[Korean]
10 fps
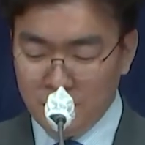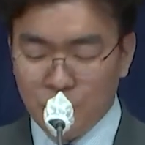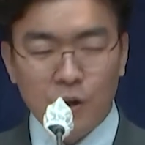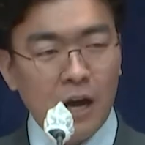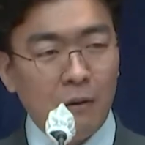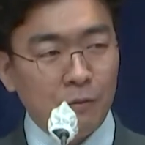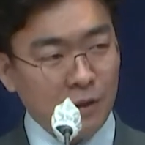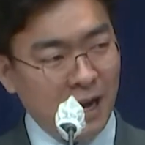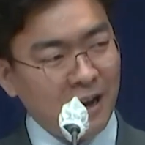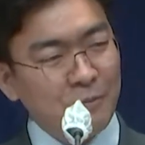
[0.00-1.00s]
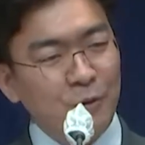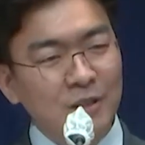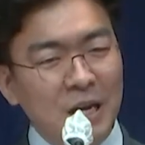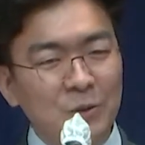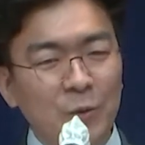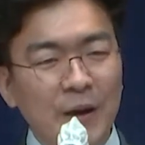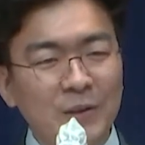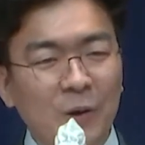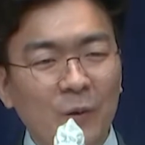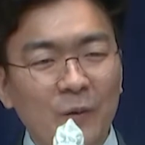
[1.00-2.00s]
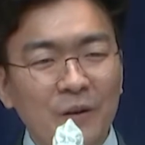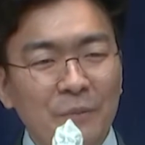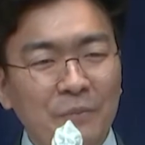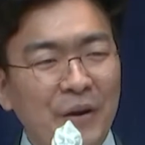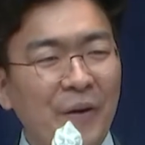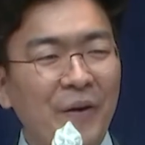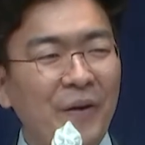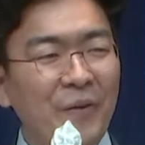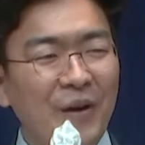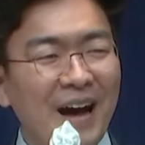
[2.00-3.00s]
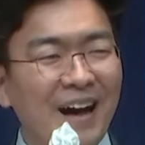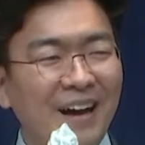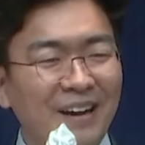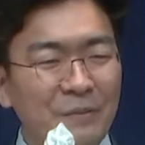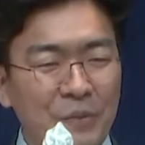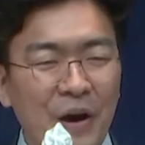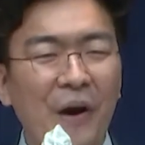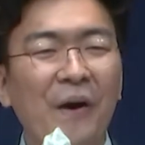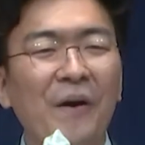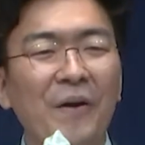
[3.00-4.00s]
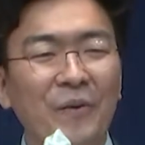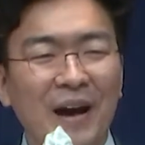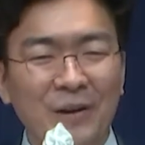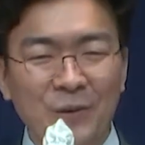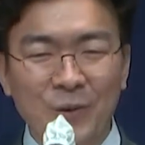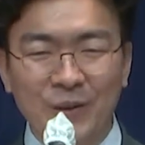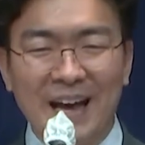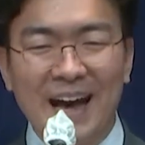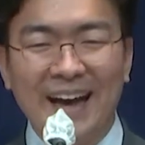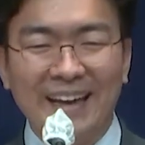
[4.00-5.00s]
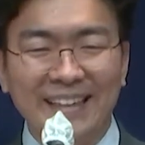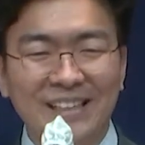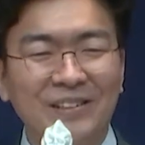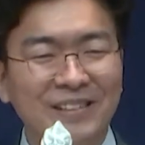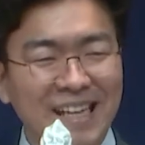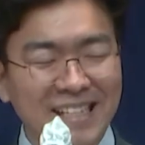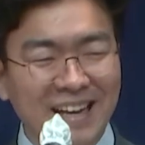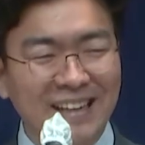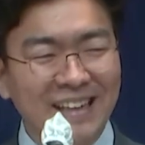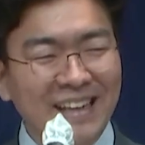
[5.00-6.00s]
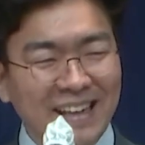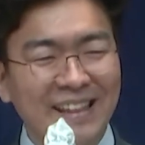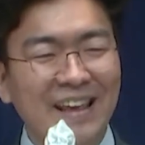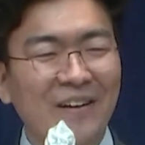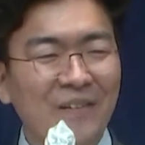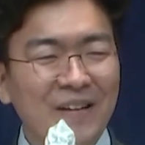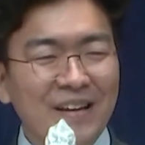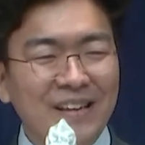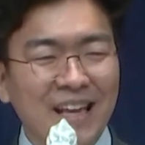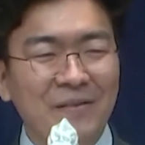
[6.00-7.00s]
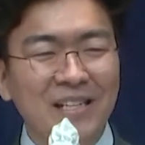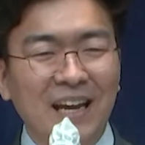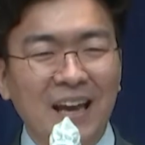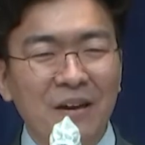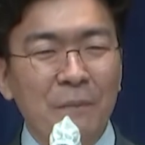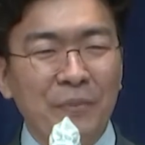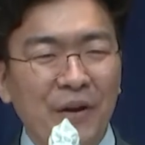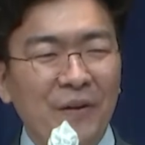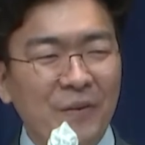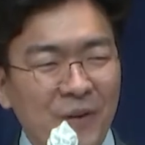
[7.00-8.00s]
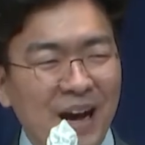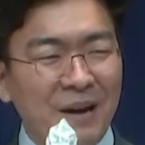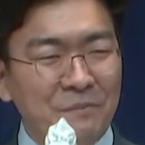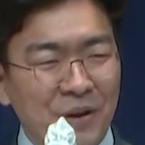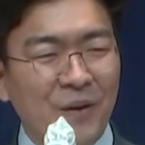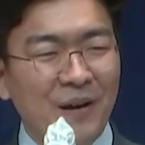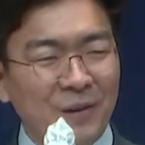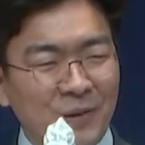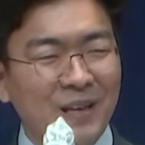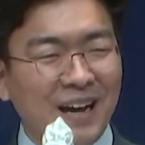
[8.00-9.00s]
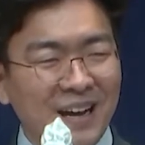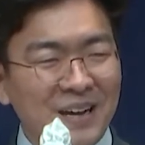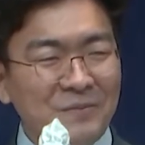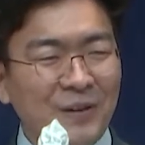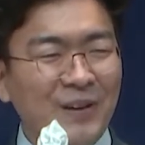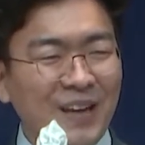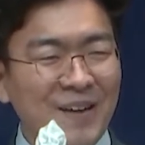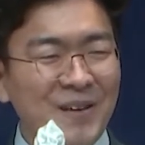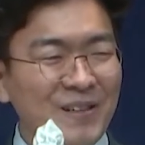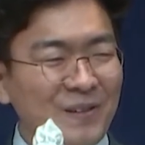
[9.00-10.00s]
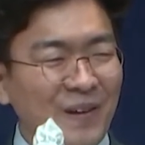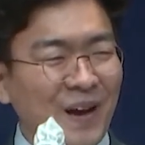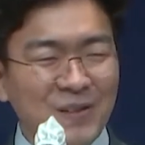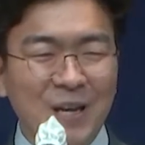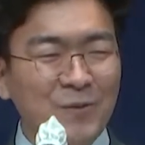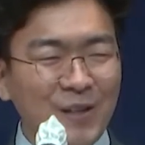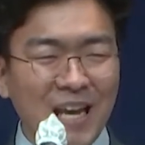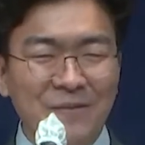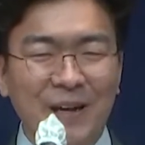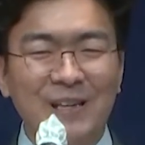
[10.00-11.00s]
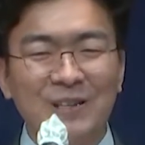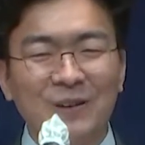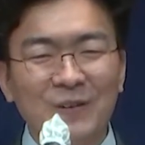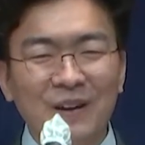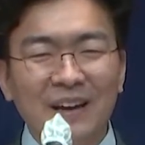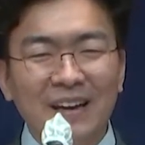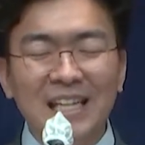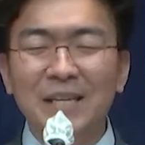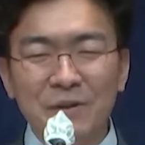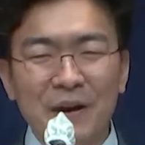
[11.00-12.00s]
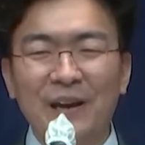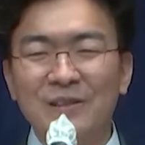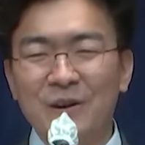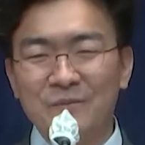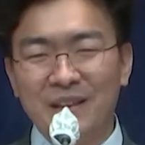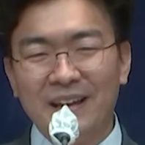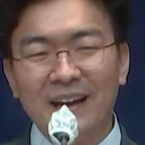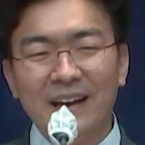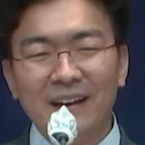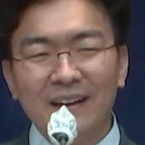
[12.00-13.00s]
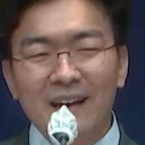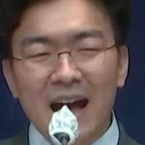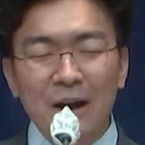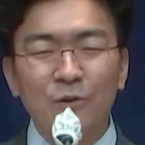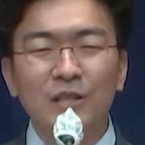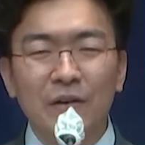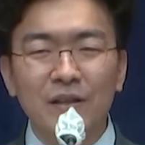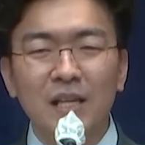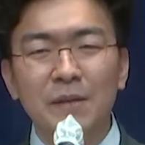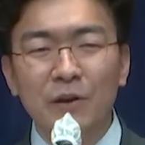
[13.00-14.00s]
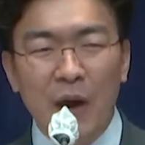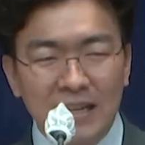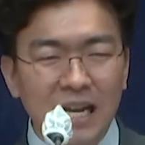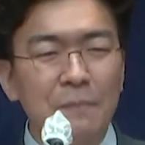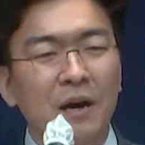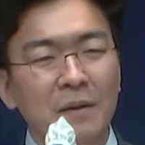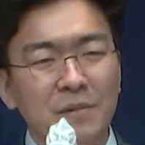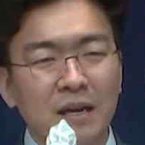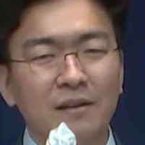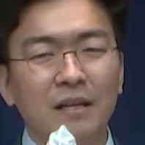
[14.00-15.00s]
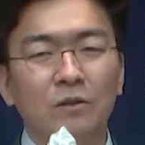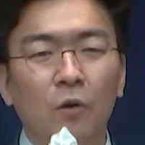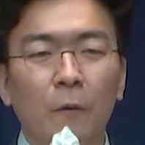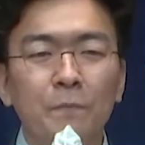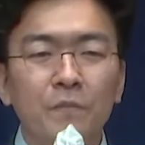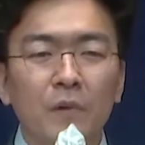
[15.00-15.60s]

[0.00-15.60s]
우리가 아까 부른 찬송에서 평화 평화로다 이런 찬양인데요. 이게 만약에 평화 평화로다 뭐 이렇게 하면은 갑자기 분위기가 바뀌죠. 리듬이 바뀌는 겁니다. 한국 사회는 리듬이 굉장히 빠릅니다. 그래서